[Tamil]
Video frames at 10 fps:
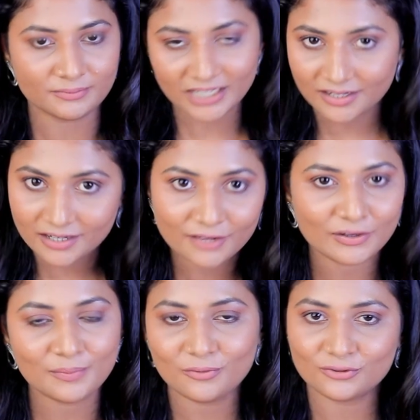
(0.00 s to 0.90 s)
சேனலில்
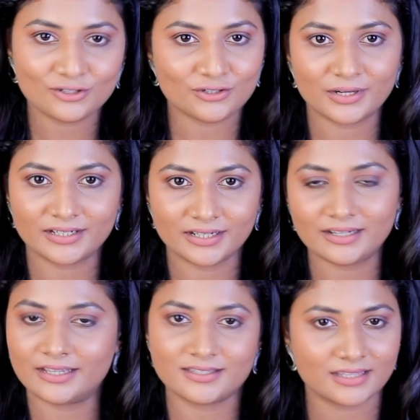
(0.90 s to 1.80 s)
வரப்போகுதுன்னு
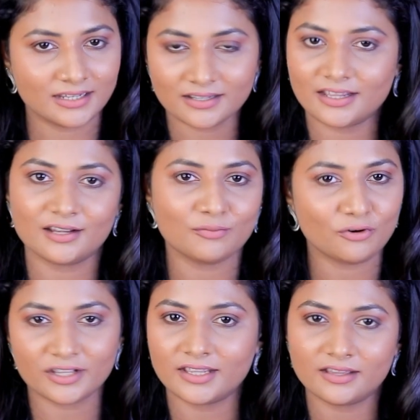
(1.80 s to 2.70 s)
சொல்லிட்டேன் லைக் ஸ்கின் கேர்
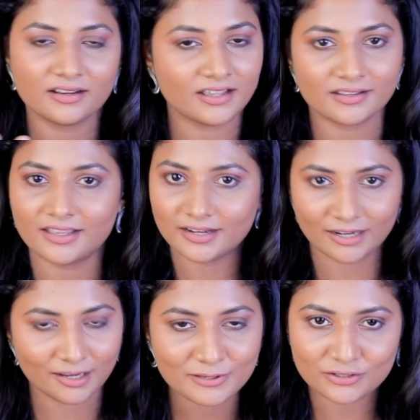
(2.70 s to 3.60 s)
பாடி கேர் ஹேர் கேர்
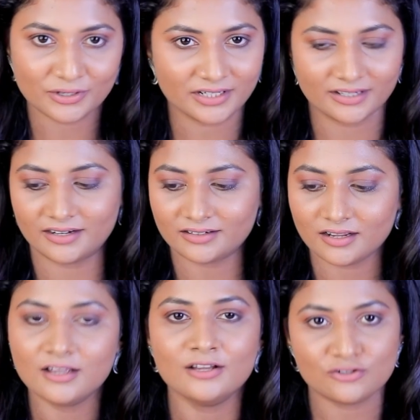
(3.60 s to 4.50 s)
எல்லாமே சொல்லிட்டேன்
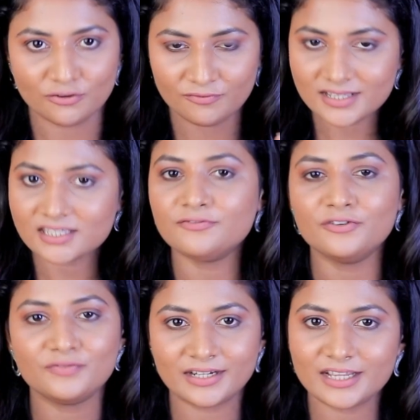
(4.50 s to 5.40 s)
கரெக்டாக ஸோ ஃபஸ்ட்டு
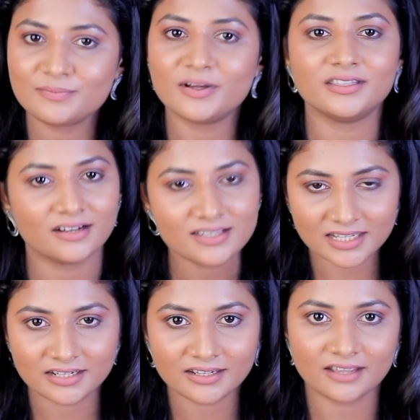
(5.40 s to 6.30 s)
ஃபிஃப்டீன் டேஸ் பார்த்தீங்கன்னா
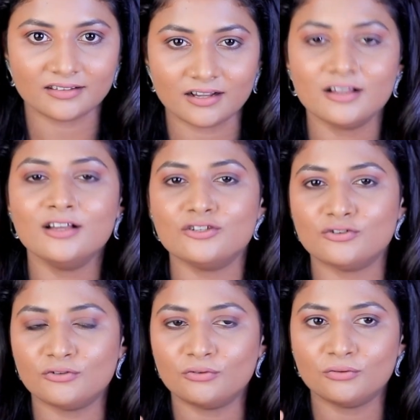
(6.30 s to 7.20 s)
ஸ்கின் கேர் தான்
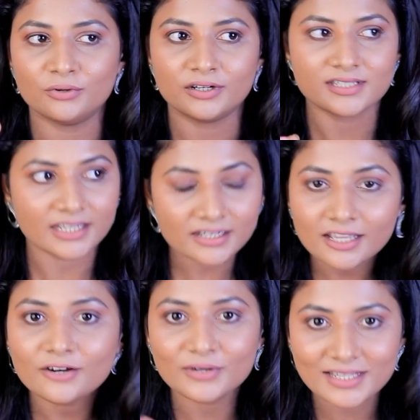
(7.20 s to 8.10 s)
ஸோ ஒரு ஸ்கின்
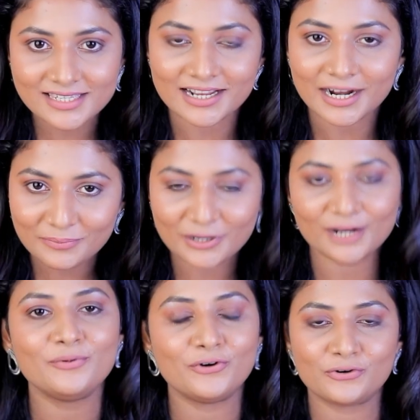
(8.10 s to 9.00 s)
கேர் ரொட்டீன் ஸ்டார்ட்
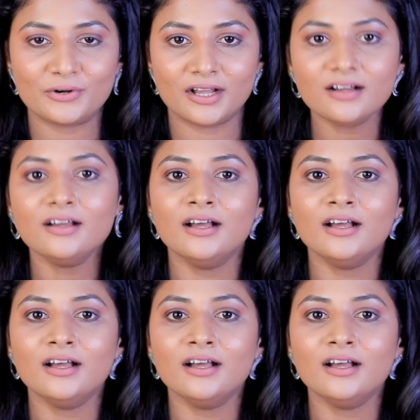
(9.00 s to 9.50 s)
பண்ண போகிறோம்னா